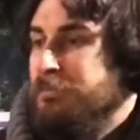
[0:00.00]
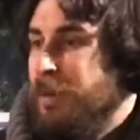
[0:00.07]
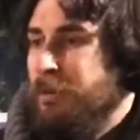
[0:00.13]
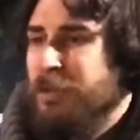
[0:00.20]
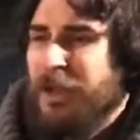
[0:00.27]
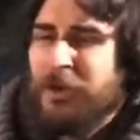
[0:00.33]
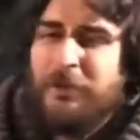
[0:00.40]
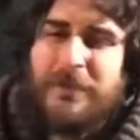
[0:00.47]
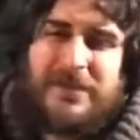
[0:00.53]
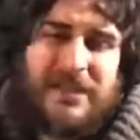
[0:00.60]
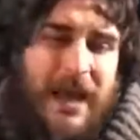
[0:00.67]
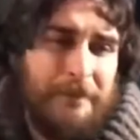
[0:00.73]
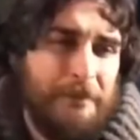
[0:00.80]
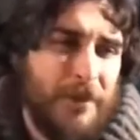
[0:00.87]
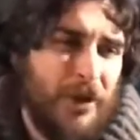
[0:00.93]
proprio da come si
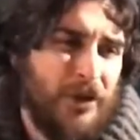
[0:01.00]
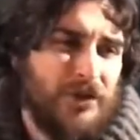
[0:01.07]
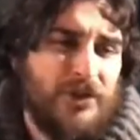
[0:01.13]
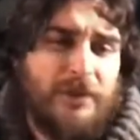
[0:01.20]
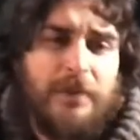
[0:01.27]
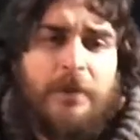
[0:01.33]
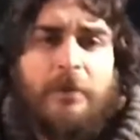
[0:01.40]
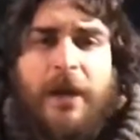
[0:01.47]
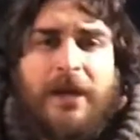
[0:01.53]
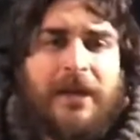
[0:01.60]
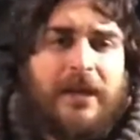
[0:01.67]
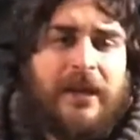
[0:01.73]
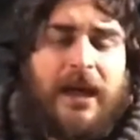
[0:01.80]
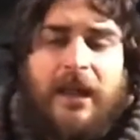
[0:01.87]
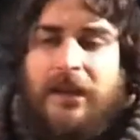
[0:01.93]
approccia proprio
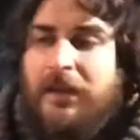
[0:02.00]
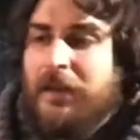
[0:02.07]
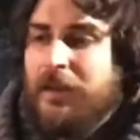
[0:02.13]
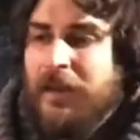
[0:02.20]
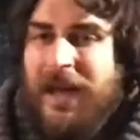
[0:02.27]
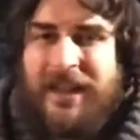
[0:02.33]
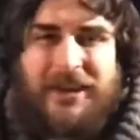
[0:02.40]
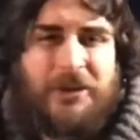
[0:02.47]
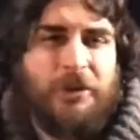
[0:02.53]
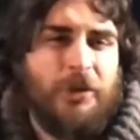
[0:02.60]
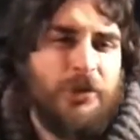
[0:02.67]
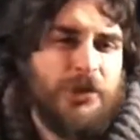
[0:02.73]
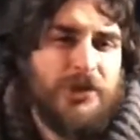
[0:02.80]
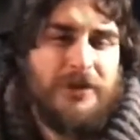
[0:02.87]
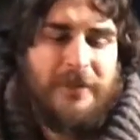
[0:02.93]
anche al, al
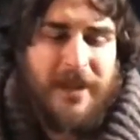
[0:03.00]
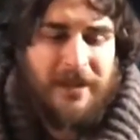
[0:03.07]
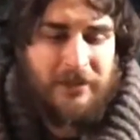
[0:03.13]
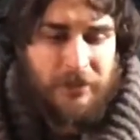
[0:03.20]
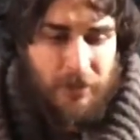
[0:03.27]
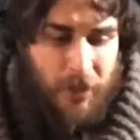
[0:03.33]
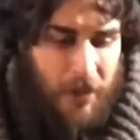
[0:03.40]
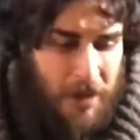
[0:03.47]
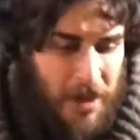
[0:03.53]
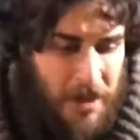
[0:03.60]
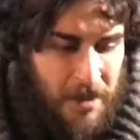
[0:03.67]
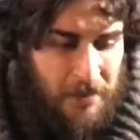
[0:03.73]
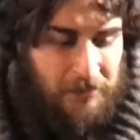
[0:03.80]
riconoscimento,